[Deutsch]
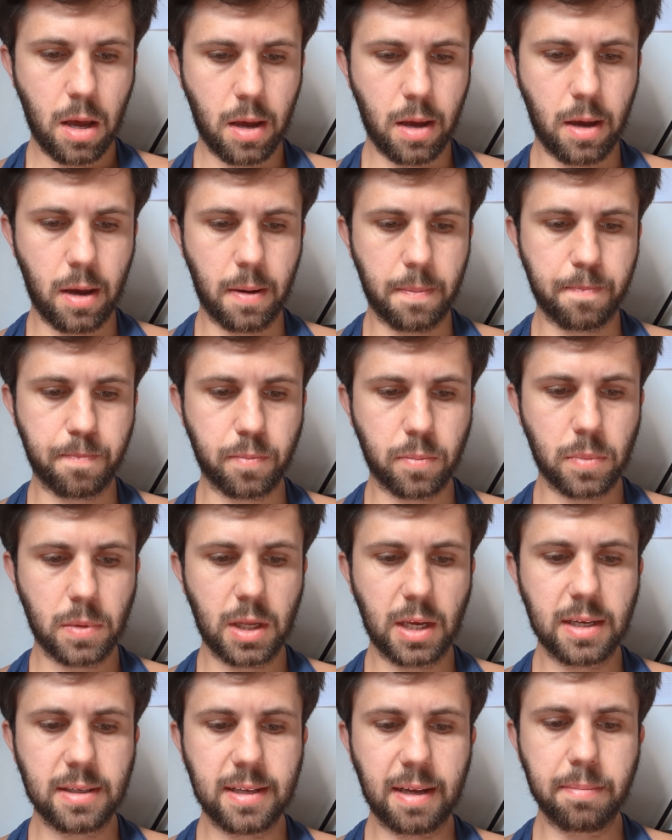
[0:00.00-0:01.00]
Ähm,
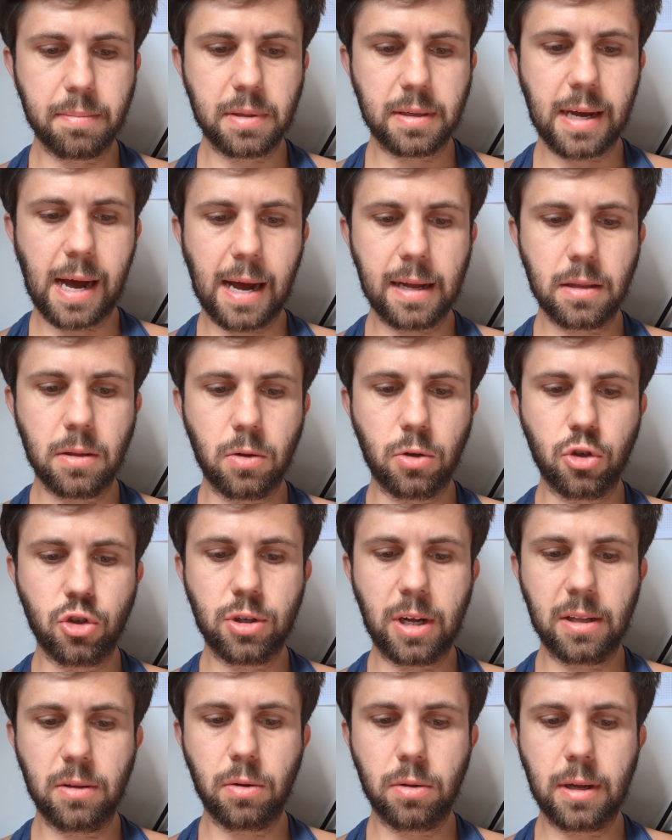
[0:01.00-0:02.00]
den gesamten Garten und
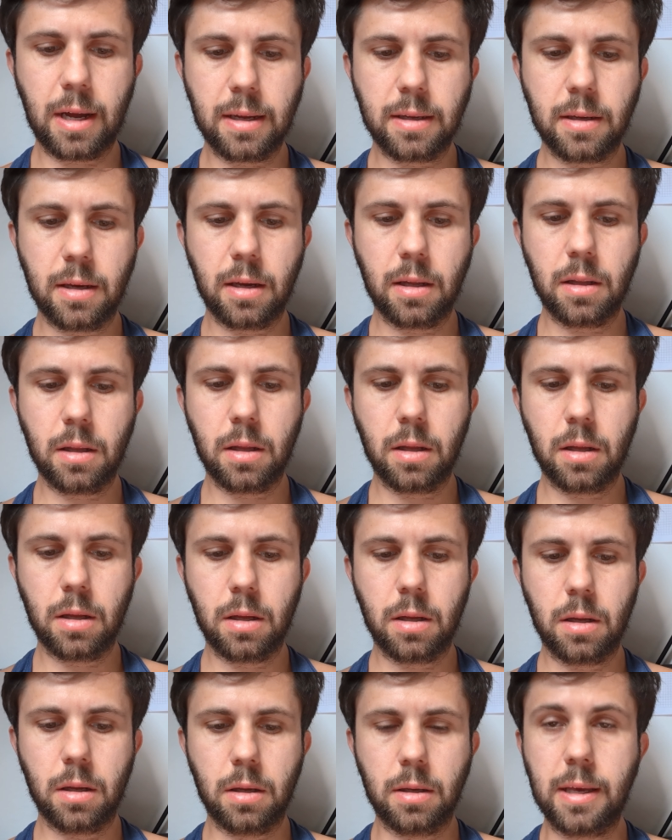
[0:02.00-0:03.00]
Standort eingehen,
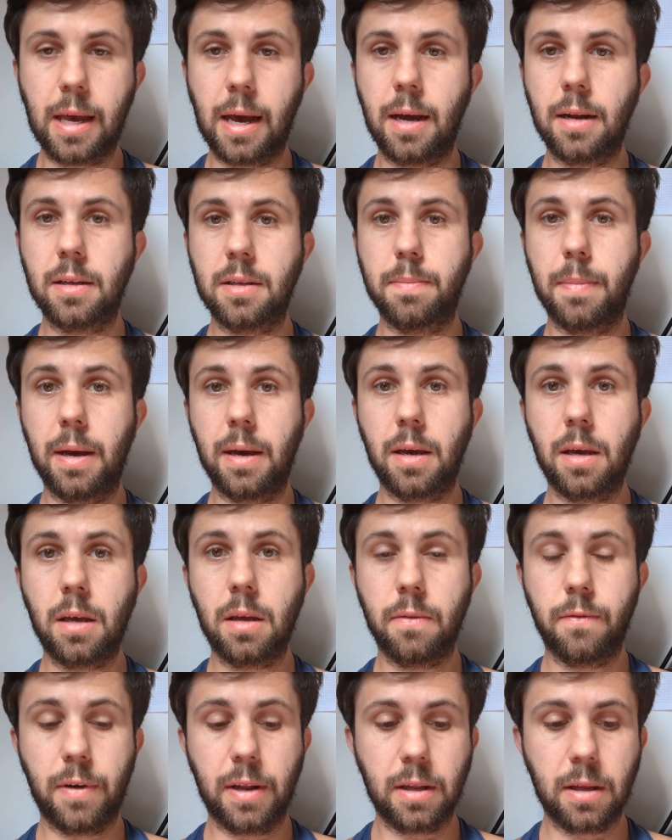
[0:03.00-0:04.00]
ja, das mache
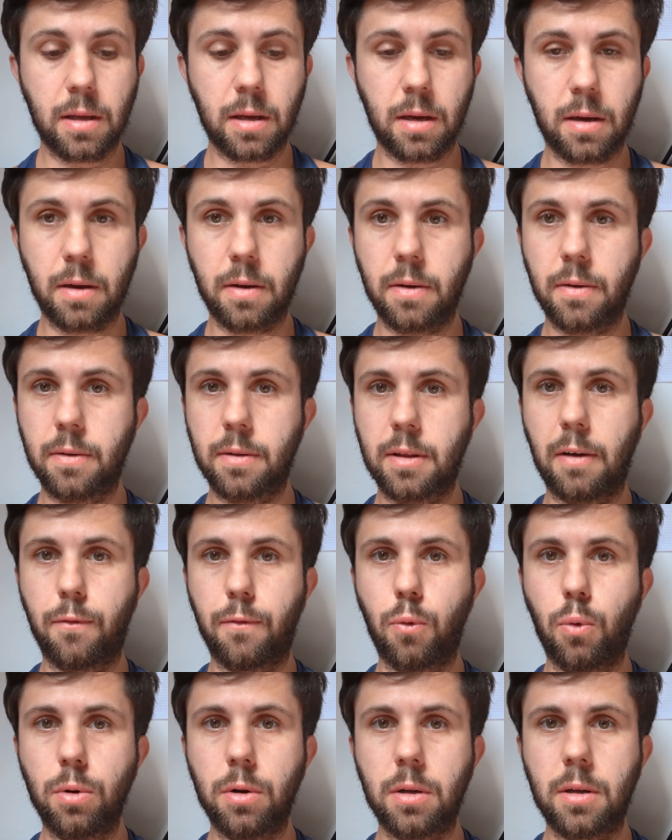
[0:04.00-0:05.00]
ich. Wenn ich äh, da
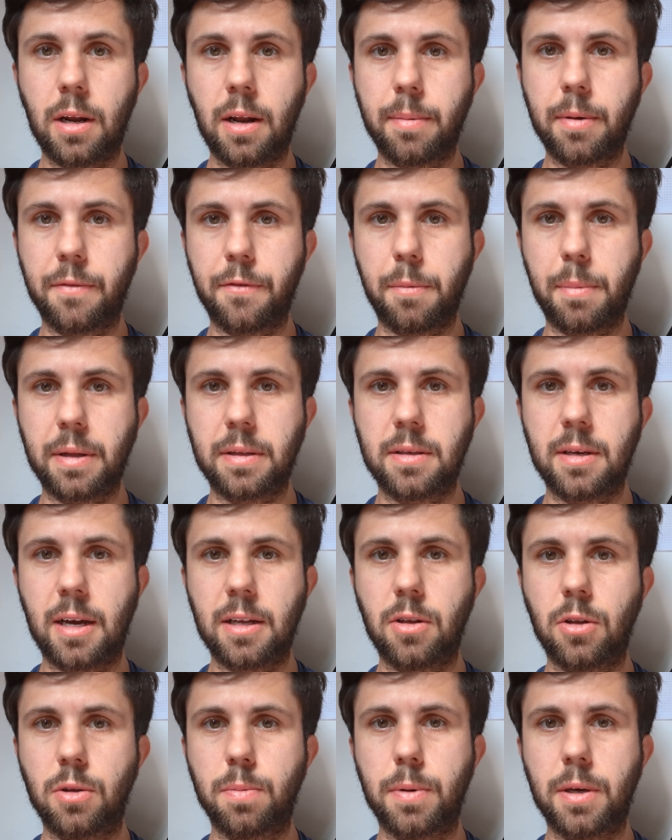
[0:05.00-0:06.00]
wohne, dann habe ich einfach mehr
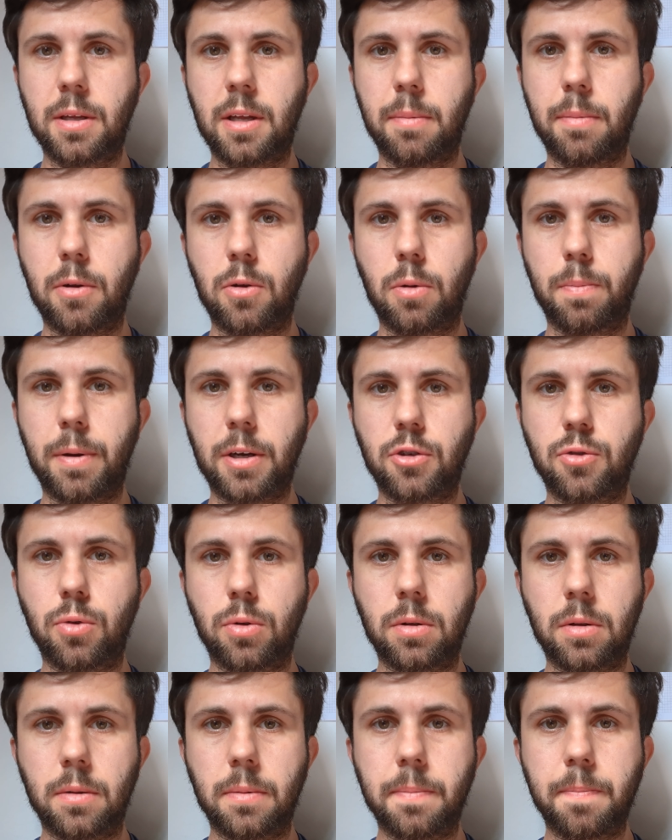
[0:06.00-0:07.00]
Zeit, sonst bin ich da immer nur ein paar
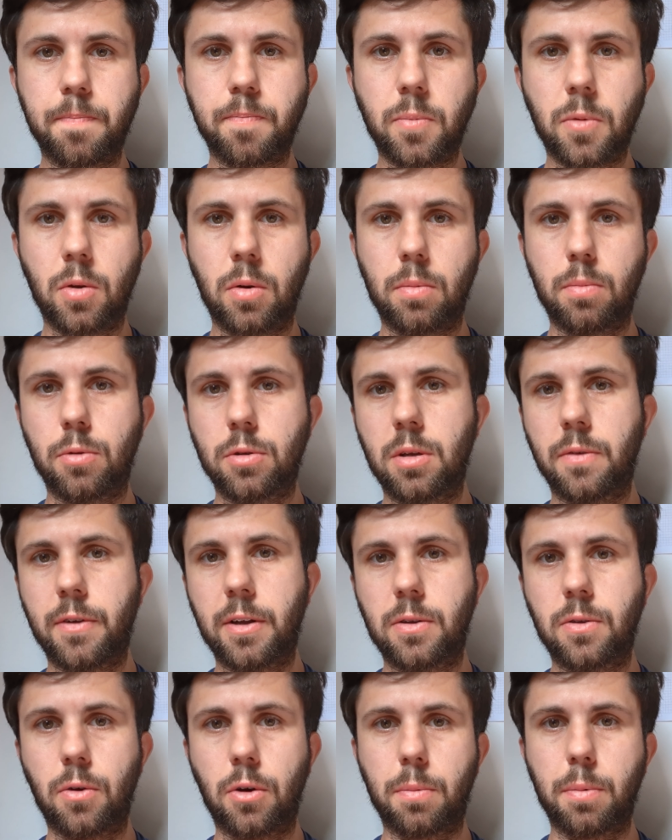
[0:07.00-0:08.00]
Stunden und muss dann
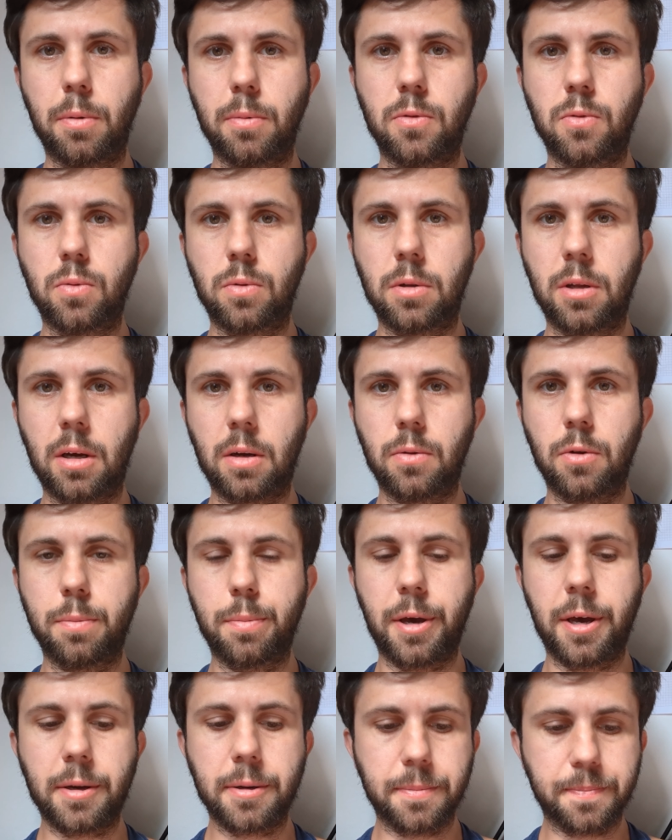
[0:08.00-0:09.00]
wieder zurück mit dem Zug nach
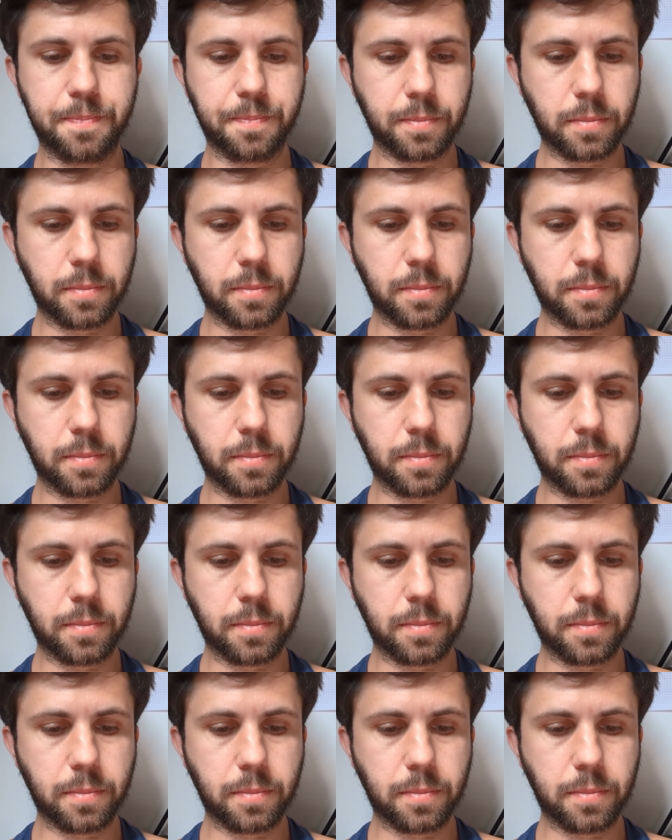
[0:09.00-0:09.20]
Nürnberg.